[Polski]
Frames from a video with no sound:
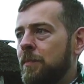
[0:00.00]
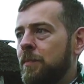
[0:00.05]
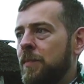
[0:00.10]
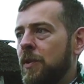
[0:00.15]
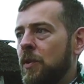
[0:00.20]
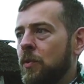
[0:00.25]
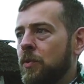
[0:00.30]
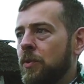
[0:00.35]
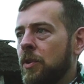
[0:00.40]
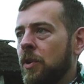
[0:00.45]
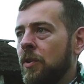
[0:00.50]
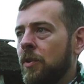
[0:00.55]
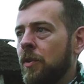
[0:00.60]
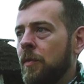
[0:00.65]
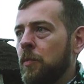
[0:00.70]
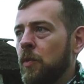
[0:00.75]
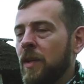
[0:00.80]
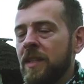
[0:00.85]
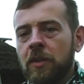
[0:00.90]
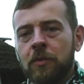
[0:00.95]
Był
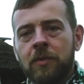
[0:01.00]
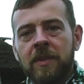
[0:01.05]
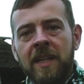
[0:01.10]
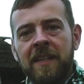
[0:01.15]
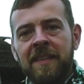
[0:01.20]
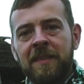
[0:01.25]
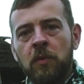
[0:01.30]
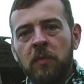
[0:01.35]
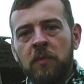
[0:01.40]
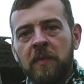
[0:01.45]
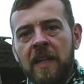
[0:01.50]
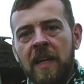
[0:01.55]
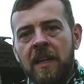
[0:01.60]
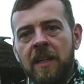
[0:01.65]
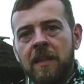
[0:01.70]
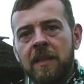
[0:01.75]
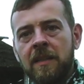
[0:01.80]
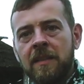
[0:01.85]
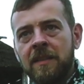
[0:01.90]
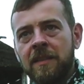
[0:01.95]
to, była to
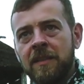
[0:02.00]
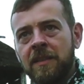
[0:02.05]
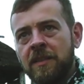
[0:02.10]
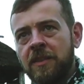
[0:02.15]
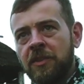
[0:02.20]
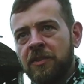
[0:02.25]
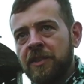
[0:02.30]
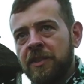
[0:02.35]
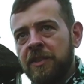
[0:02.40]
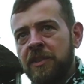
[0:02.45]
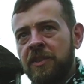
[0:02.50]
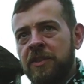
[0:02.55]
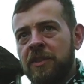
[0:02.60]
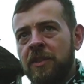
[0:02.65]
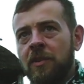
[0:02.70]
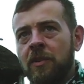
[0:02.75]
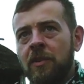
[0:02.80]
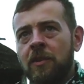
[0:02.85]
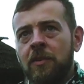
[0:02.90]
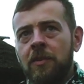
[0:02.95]
krańcówka, jeżeli
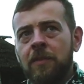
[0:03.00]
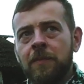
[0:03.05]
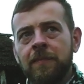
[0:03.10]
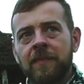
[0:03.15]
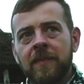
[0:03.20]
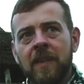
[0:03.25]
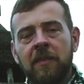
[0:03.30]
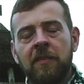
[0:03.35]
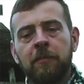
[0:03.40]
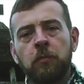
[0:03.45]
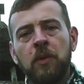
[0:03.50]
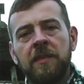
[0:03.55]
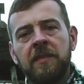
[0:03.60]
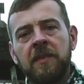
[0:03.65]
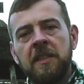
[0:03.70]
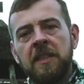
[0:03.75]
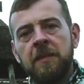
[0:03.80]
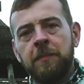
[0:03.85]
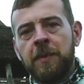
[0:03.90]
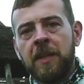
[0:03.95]
idzie o
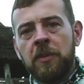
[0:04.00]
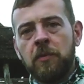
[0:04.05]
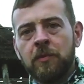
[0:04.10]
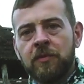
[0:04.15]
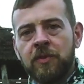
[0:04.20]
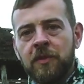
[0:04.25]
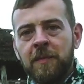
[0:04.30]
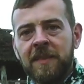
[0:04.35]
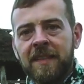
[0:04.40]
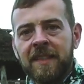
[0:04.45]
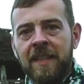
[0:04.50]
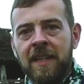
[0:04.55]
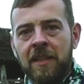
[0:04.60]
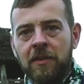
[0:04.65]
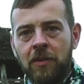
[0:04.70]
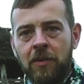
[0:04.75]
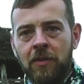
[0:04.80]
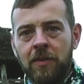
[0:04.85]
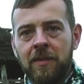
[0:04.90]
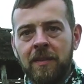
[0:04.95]
wpływy Imperium
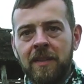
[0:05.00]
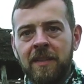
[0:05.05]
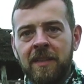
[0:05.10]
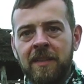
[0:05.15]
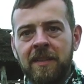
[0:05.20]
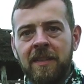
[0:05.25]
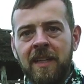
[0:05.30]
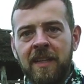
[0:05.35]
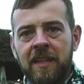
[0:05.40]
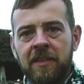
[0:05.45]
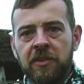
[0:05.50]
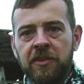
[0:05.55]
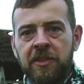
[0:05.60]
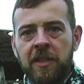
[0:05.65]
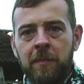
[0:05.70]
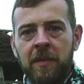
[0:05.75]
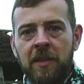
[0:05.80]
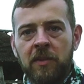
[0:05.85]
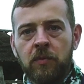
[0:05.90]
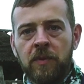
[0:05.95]
Rzymskiego na
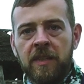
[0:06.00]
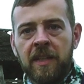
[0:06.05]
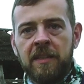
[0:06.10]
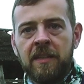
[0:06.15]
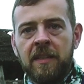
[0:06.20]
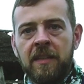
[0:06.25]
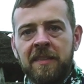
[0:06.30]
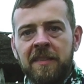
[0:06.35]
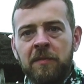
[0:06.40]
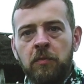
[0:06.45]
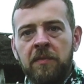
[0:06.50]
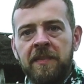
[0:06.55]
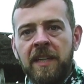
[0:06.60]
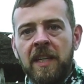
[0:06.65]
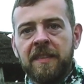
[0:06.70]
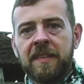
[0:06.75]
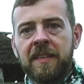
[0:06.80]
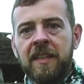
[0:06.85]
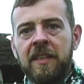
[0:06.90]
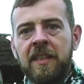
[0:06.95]
ziemię tutaj
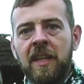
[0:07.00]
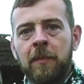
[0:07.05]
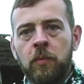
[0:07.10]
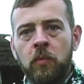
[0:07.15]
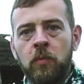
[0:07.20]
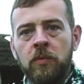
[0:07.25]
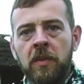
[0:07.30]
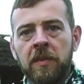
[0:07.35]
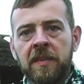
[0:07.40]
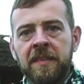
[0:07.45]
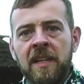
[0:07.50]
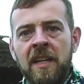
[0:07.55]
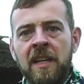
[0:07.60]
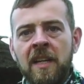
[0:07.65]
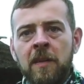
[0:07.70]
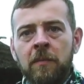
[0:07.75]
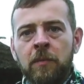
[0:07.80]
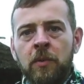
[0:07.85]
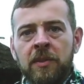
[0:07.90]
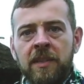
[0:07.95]
słowiańskie na północ,
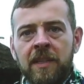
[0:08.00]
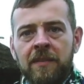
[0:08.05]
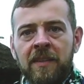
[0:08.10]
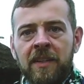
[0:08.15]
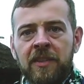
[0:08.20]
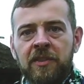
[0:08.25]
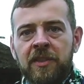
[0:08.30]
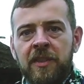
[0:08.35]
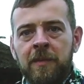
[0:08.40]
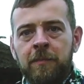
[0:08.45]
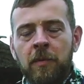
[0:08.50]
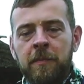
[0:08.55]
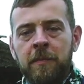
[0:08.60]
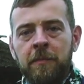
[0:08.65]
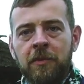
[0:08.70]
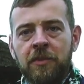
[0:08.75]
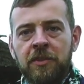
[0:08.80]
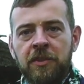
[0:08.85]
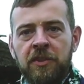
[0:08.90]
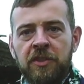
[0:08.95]
ponieważ
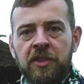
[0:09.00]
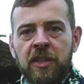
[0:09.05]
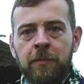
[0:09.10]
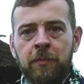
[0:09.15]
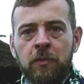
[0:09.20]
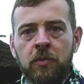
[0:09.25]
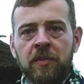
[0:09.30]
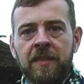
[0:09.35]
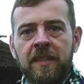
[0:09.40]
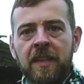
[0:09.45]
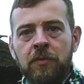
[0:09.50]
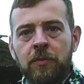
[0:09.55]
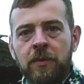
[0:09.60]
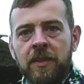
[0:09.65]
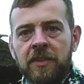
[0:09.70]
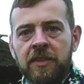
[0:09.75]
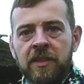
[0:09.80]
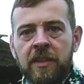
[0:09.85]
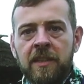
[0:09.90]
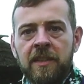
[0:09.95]
pomimo, że dzisiaj Pruszcz
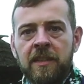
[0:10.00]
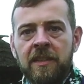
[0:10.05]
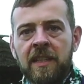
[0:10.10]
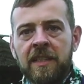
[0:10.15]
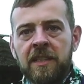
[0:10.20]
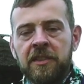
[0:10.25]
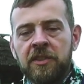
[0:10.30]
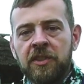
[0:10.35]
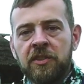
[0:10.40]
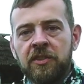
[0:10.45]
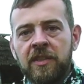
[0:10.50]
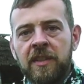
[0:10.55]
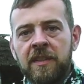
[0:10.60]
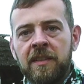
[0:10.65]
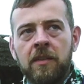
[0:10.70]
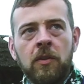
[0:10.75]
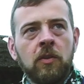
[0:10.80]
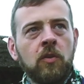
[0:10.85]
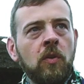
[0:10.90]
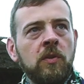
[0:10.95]
znajduje się jakieś
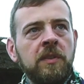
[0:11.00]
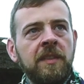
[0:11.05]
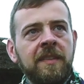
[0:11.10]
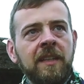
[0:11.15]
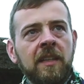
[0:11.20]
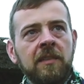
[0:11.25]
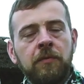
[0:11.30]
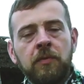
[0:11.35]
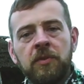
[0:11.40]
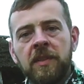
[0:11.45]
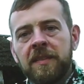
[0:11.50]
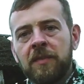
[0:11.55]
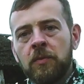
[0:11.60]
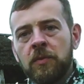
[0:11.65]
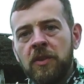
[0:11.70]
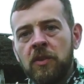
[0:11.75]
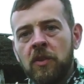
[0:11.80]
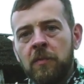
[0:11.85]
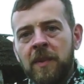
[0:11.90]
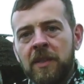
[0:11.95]
jeszcze okolicach 20
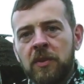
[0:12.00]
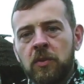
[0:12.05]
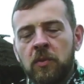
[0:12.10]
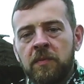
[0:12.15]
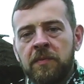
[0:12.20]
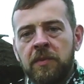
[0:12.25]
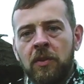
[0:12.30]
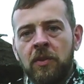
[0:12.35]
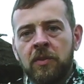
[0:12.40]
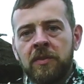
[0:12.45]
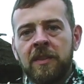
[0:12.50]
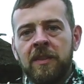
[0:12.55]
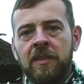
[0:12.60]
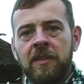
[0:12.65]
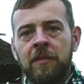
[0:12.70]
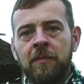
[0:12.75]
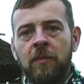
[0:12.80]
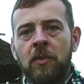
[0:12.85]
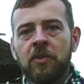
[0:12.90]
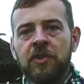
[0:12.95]
km od
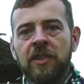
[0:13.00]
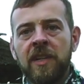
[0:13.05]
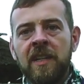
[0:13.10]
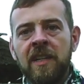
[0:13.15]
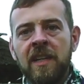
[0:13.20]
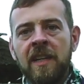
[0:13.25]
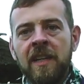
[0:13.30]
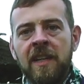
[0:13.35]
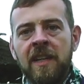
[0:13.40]
morza,